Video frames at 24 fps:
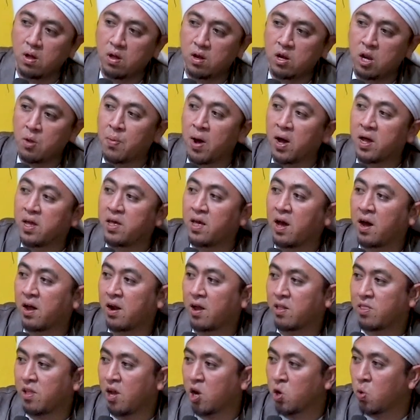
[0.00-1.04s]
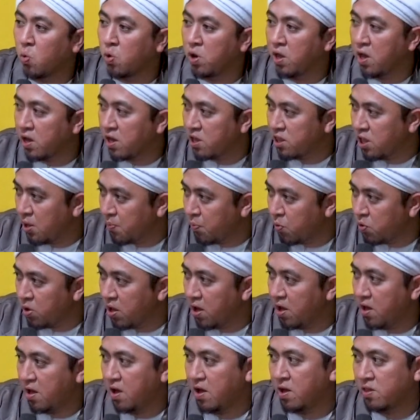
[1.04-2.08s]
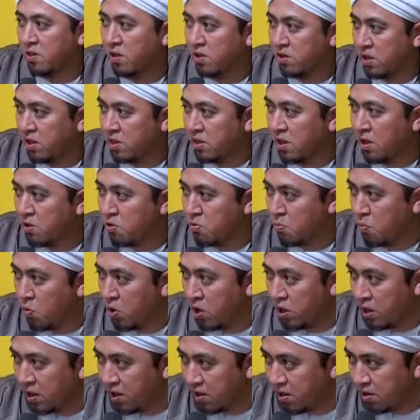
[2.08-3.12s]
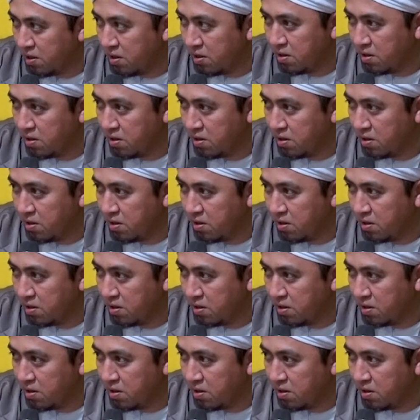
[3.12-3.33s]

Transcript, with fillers: dibagi yang rata. Dunia kita punya hak atas kita semuanya.